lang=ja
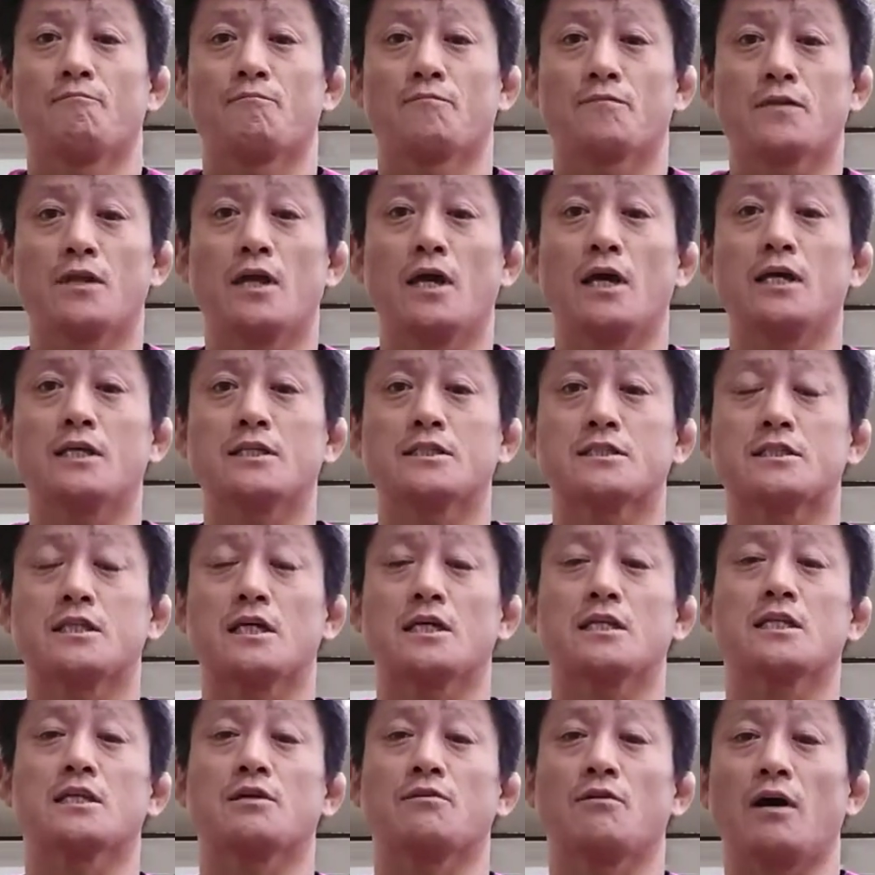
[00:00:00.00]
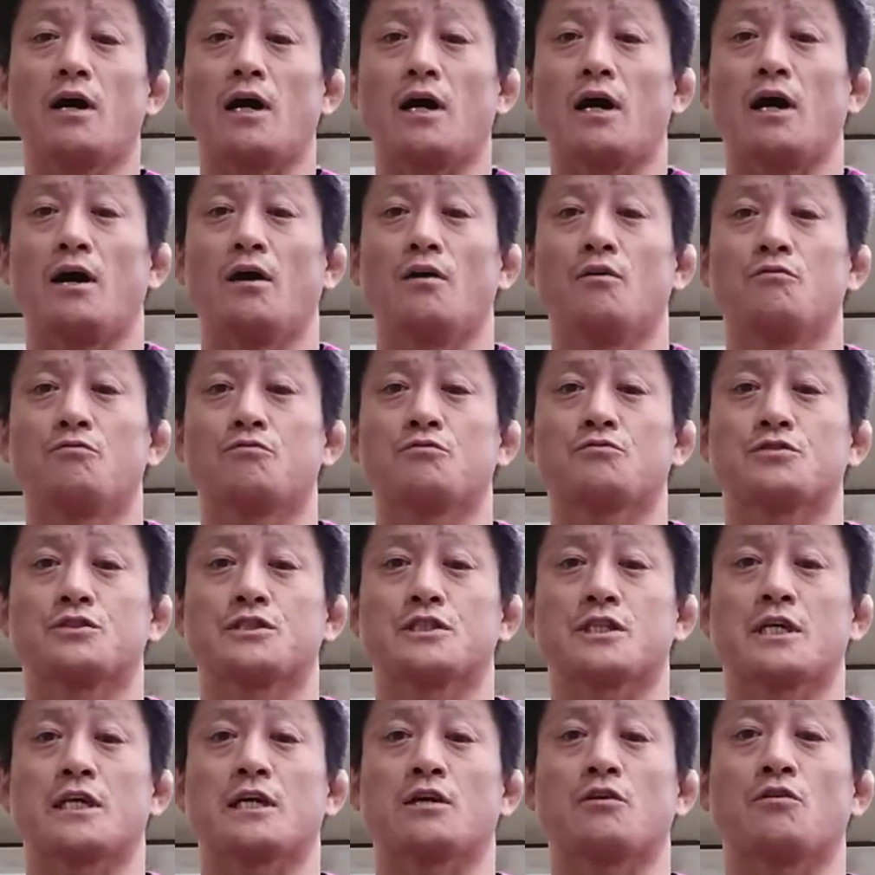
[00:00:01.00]
第1弾では腹
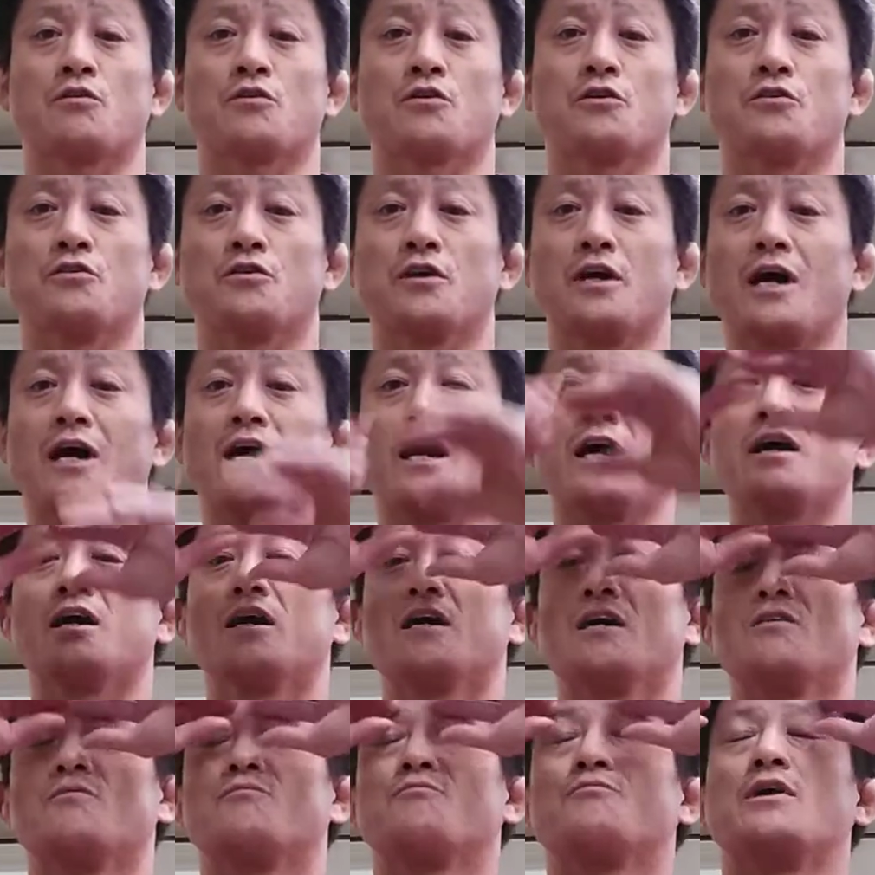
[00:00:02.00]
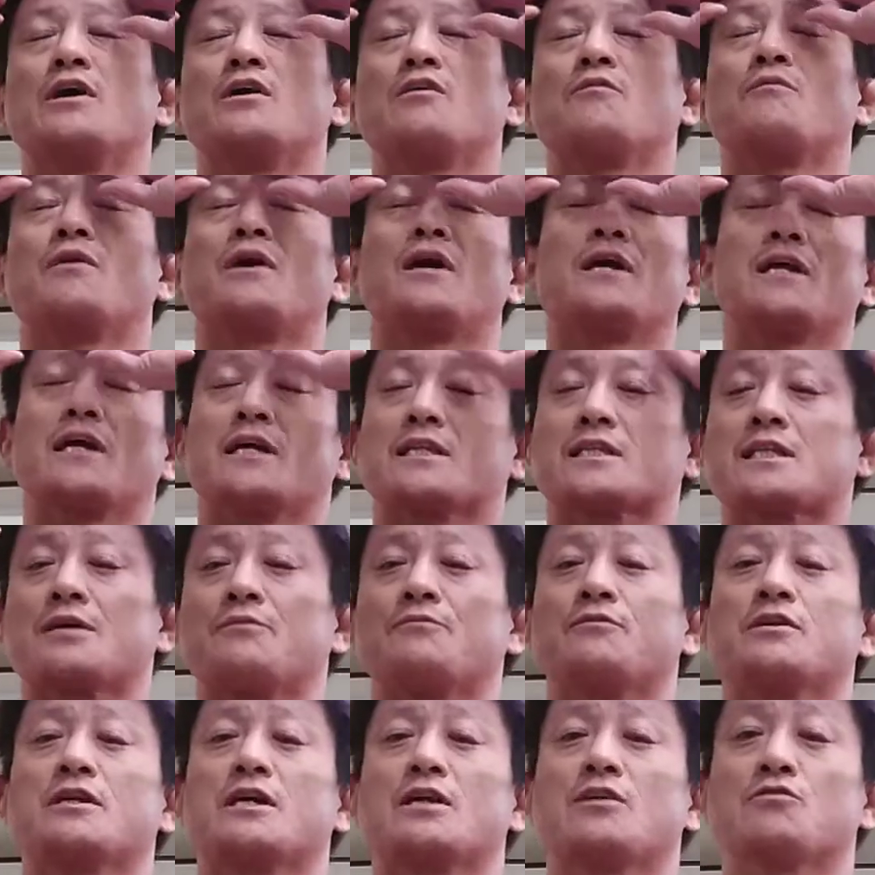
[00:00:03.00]
式呼吸や目周り温
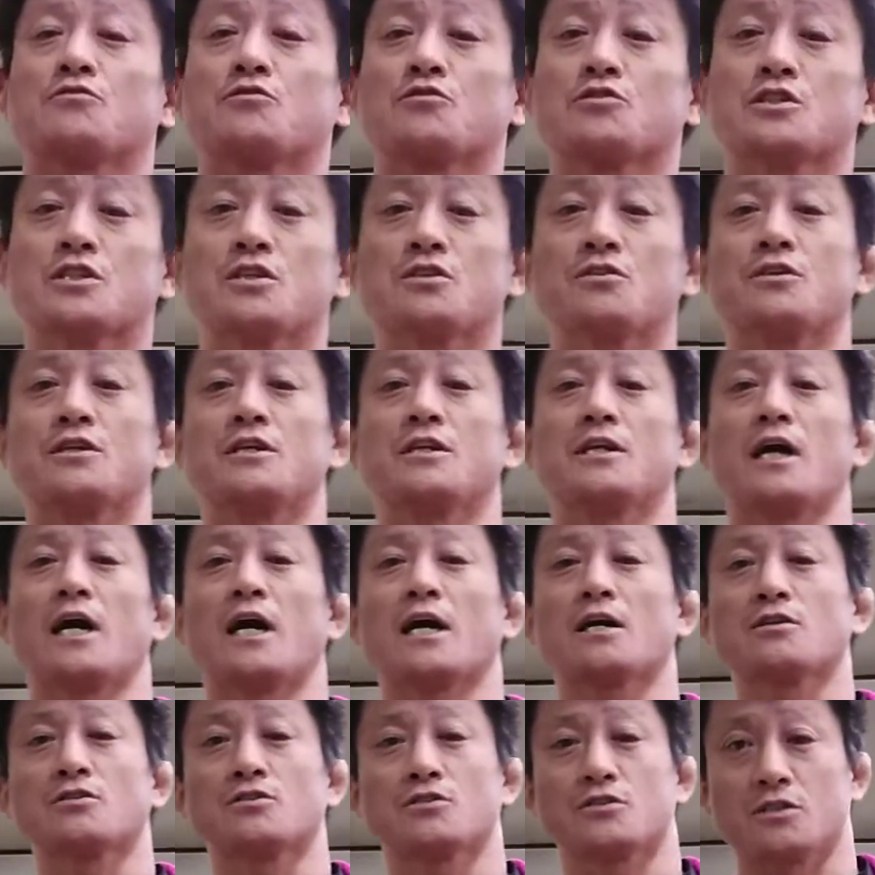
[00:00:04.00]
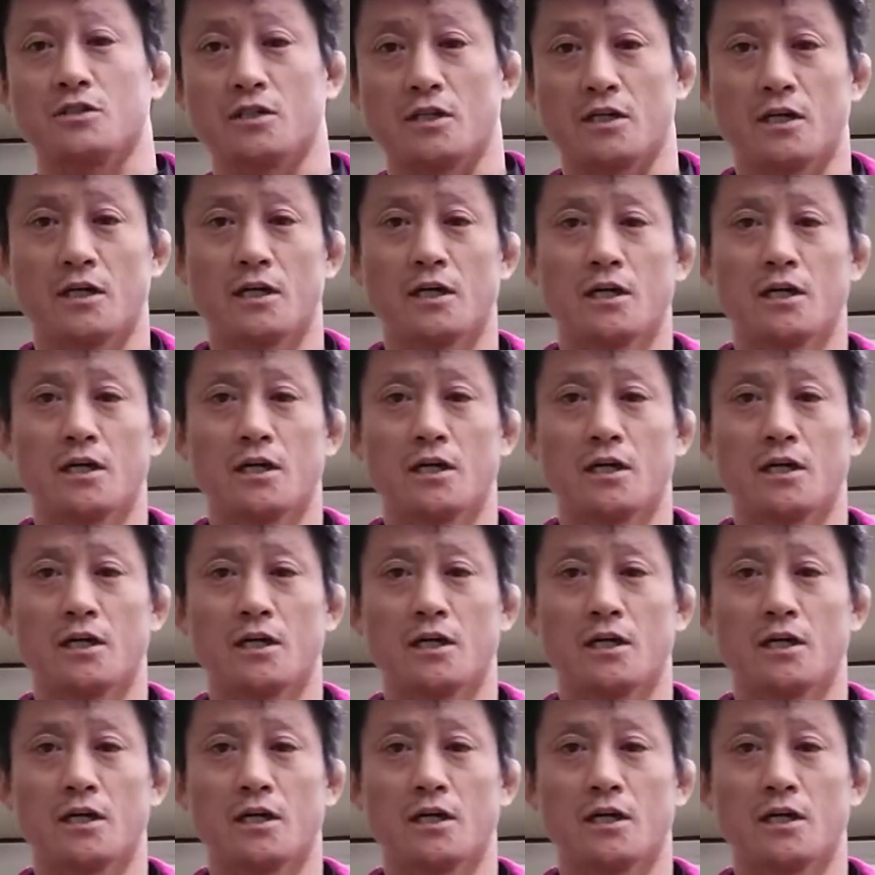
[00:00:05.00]
めるなどとしてのリラックス